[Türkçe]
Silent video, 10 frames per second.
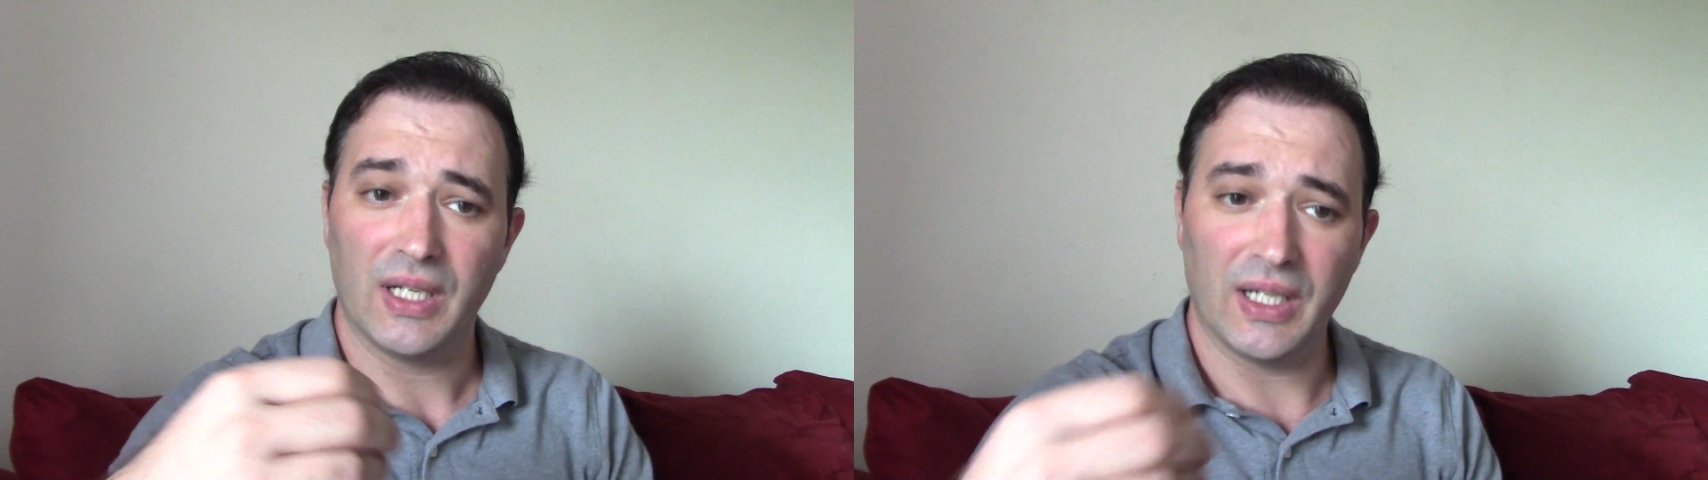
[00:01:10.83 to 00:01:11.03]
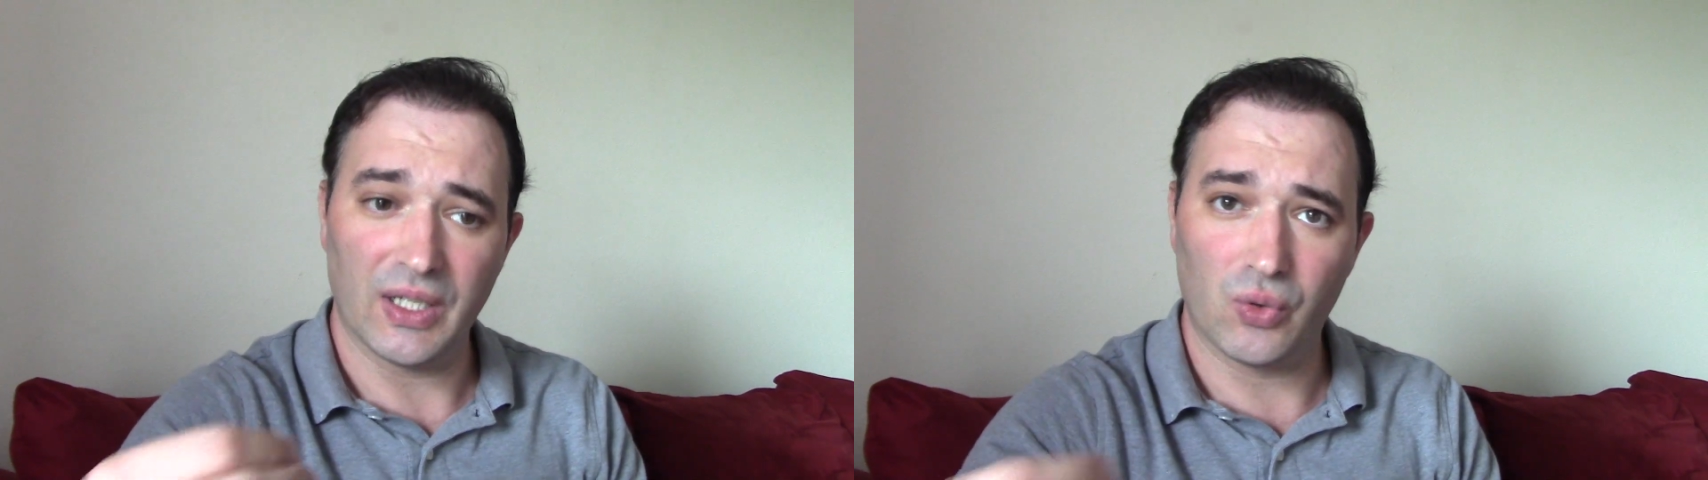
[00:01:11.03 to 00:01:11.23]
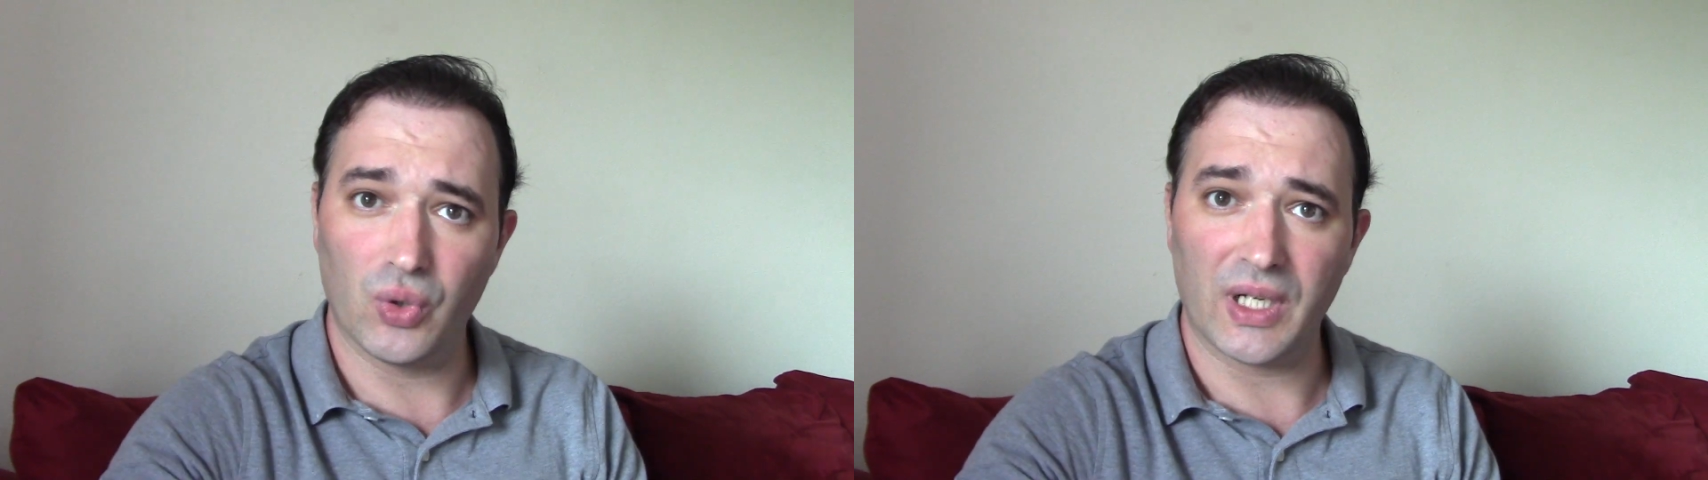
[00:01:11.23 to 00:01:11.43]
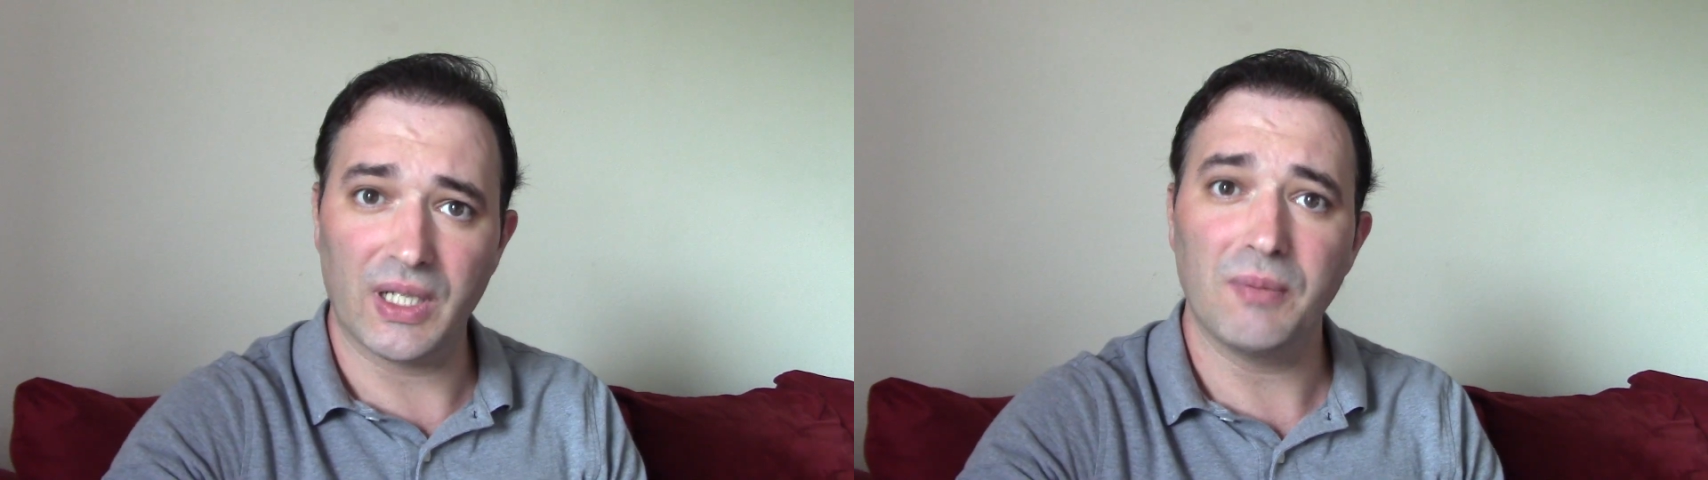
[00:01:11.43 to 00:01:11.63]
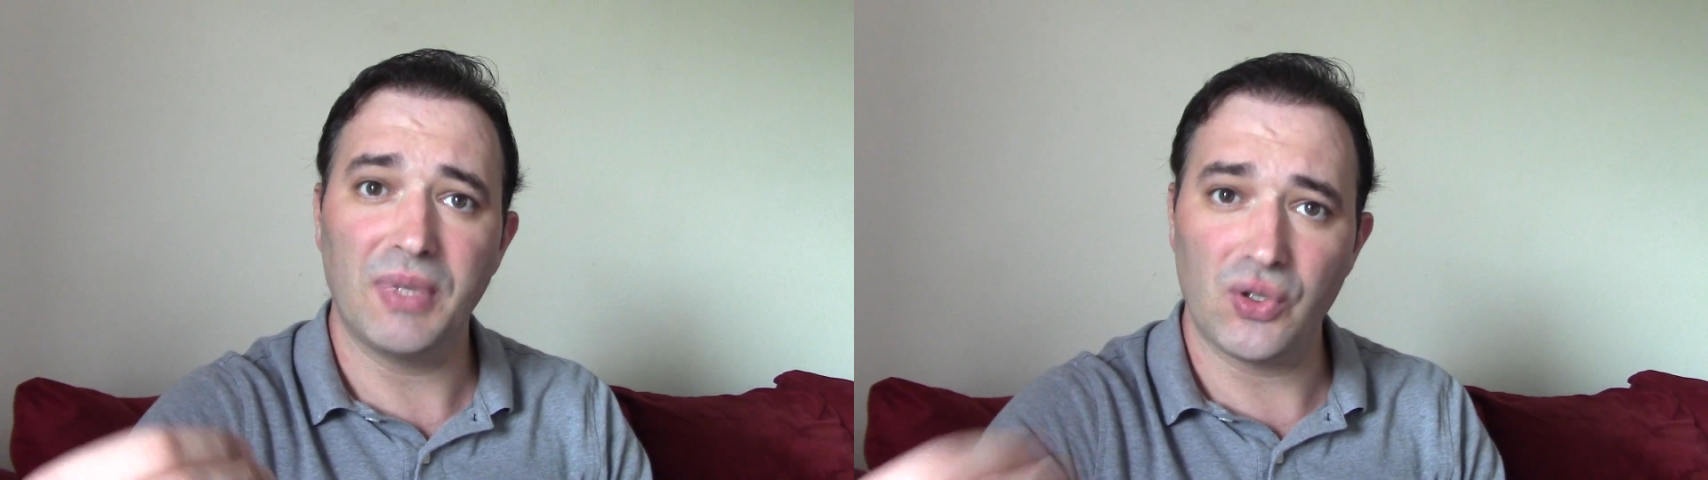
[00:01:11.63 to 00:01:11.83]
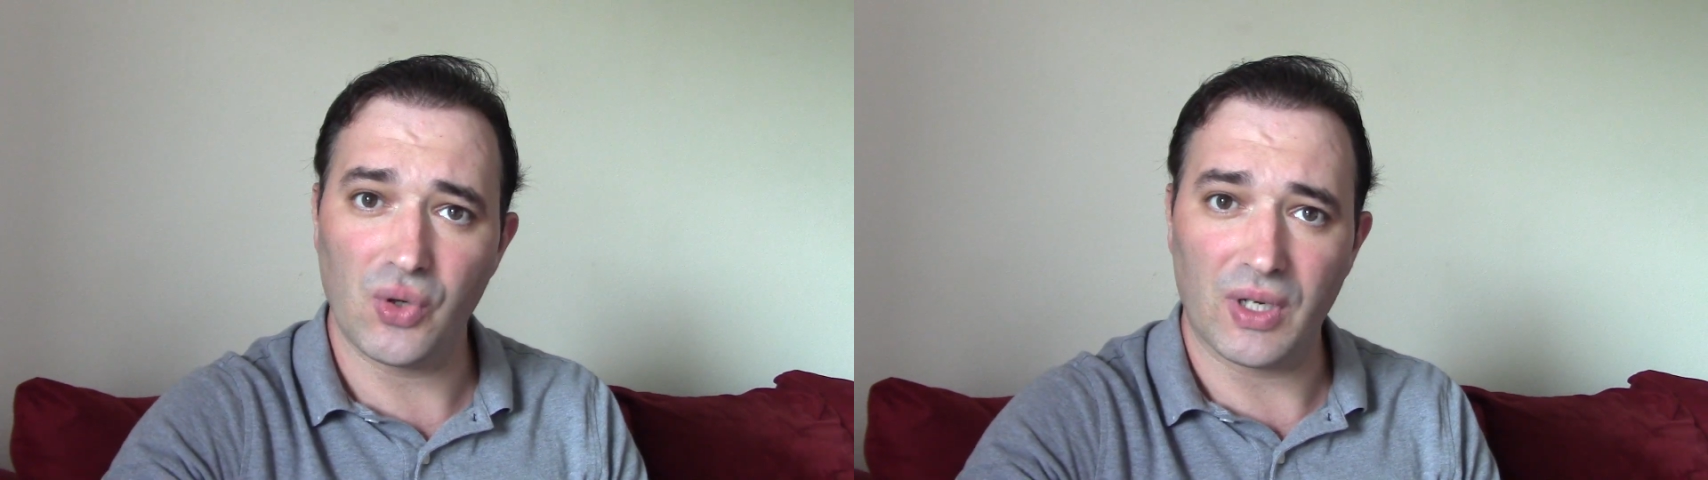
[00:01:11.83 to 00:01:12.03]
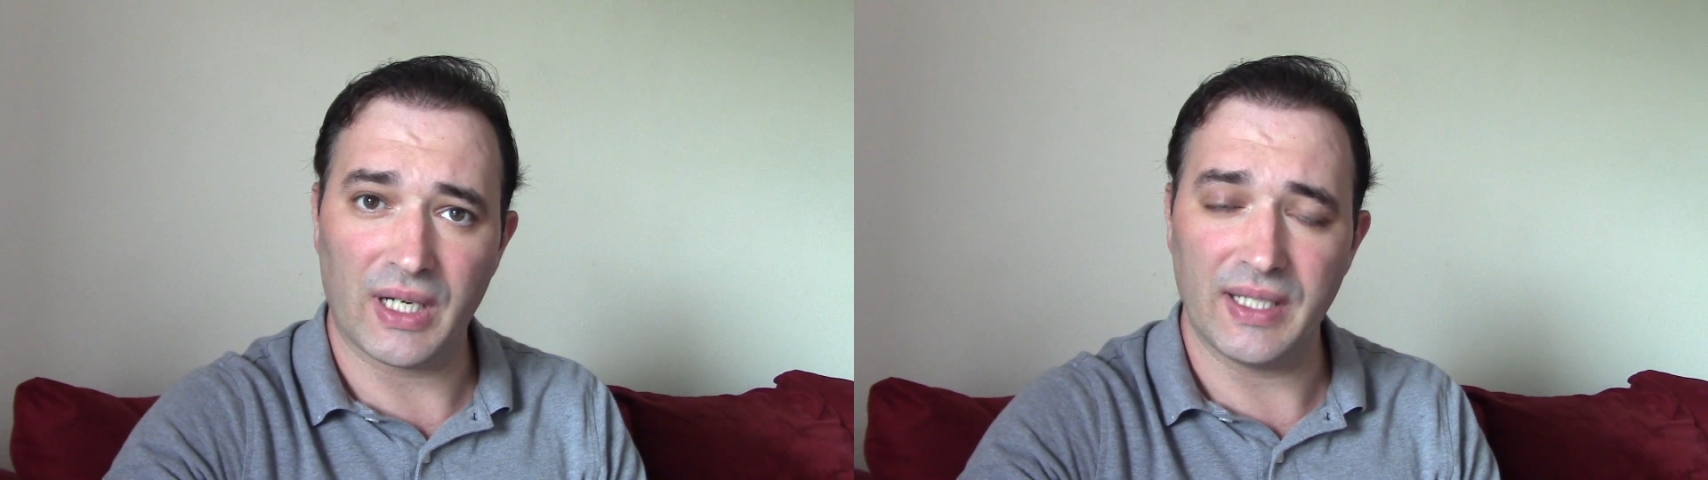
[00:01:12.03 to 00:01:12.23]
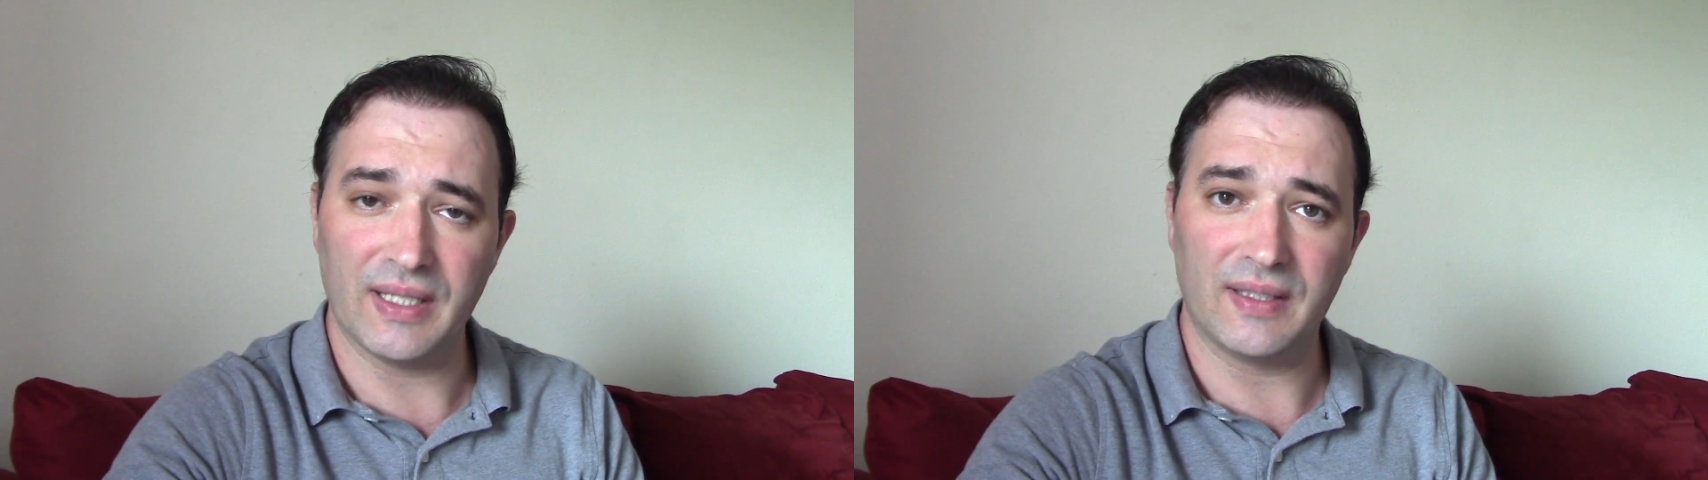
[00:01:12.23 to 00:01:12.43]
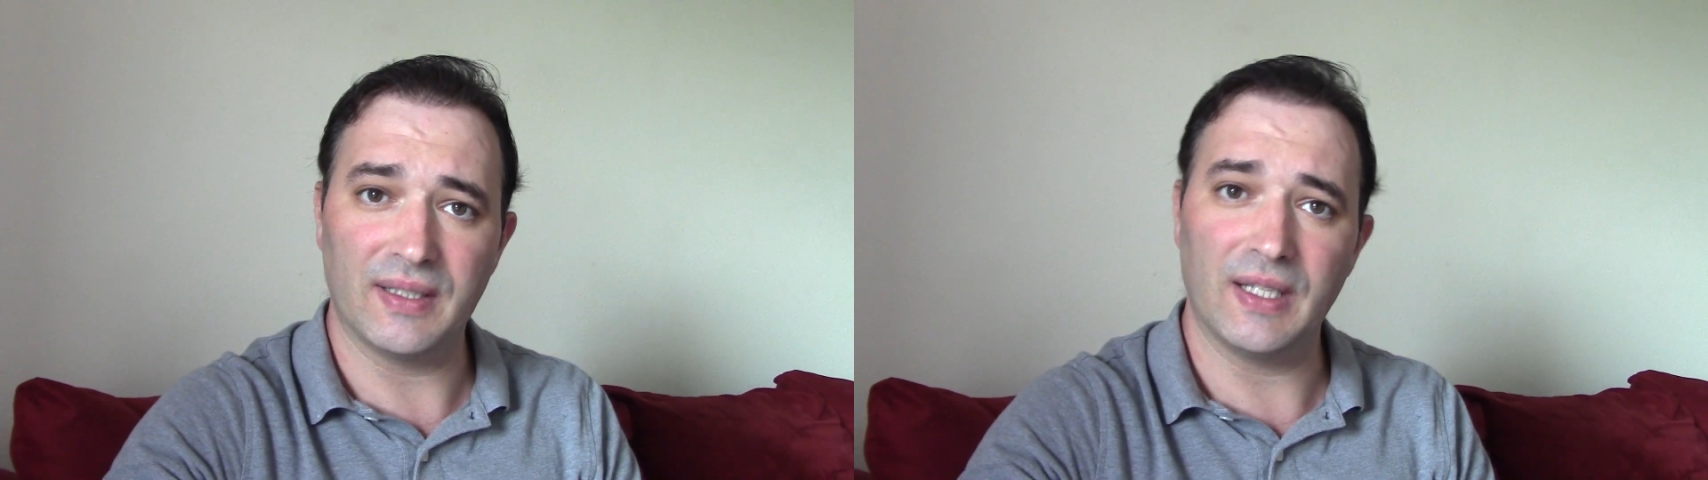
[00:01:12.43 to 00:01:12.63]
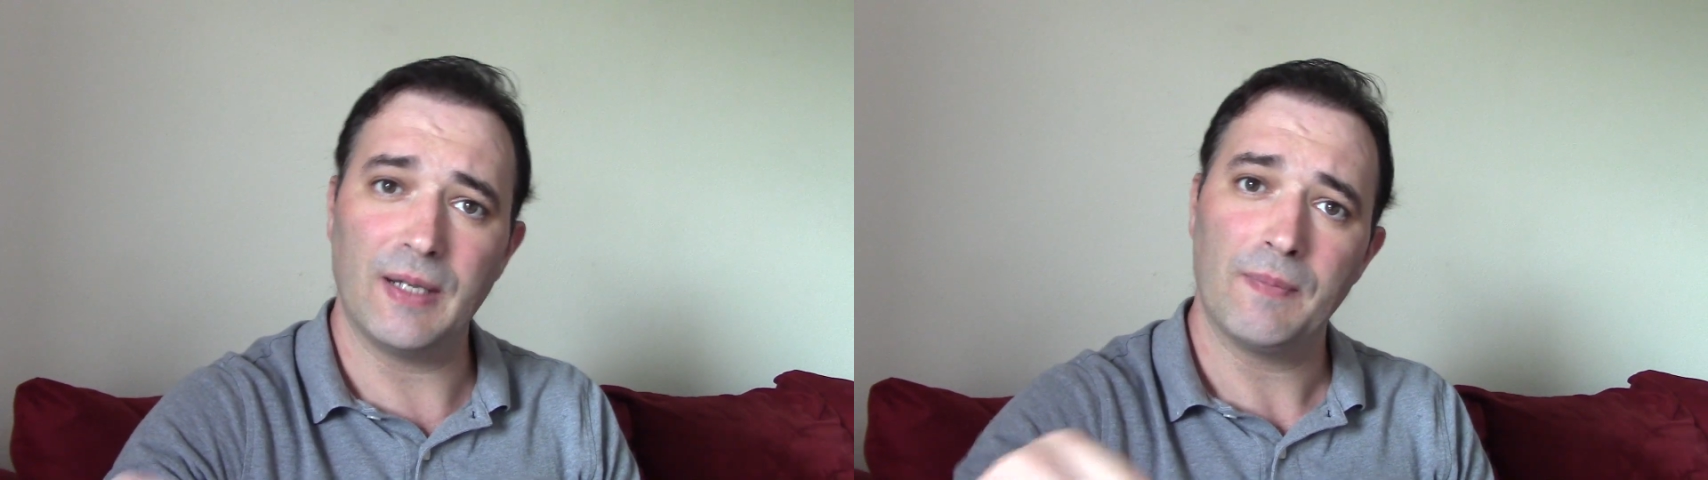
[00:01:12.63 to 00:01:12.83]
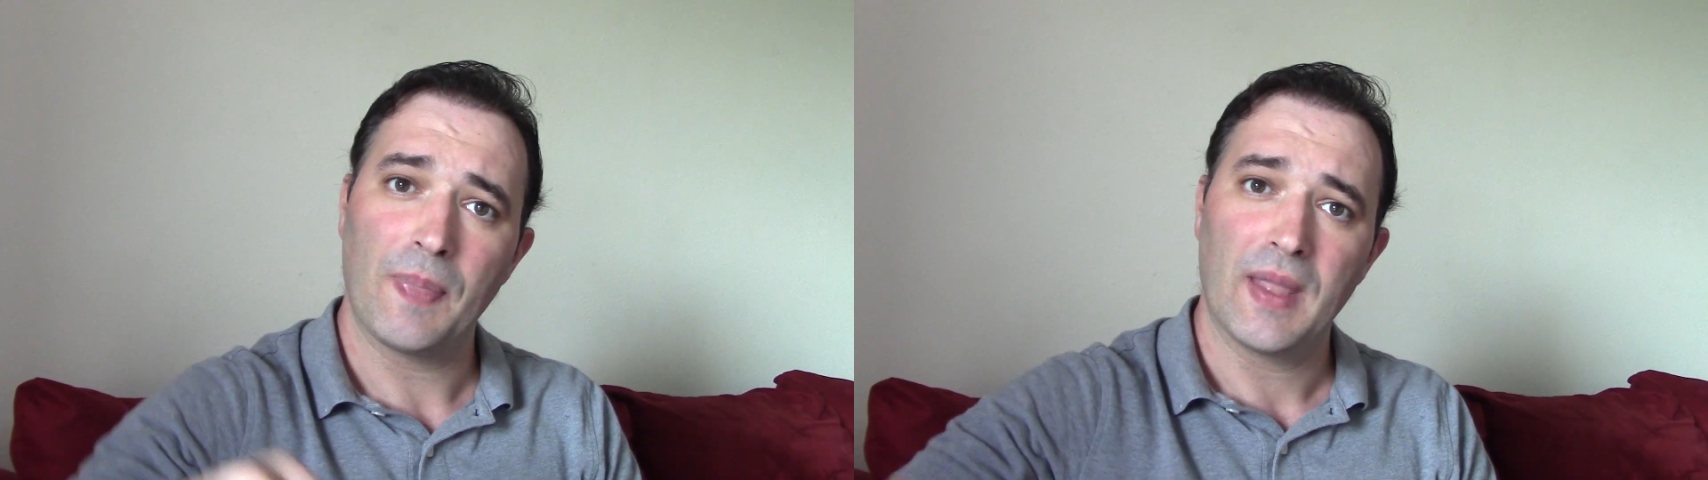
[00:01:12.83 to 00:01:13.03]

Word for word: Ee, Kur'an'ın birçok ayetinde